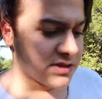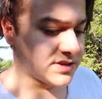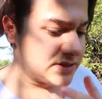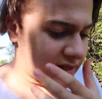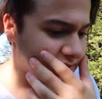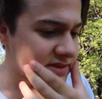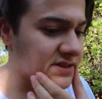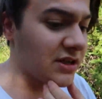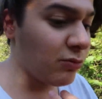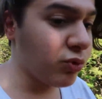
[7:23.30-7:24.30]
Siren
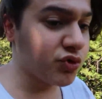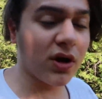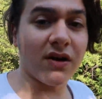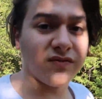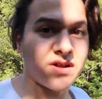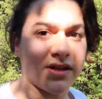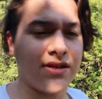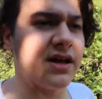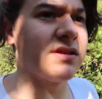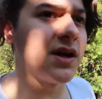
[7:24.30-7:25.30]
sesleri bu taraflardan
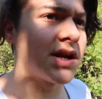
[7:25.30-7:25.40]
geldi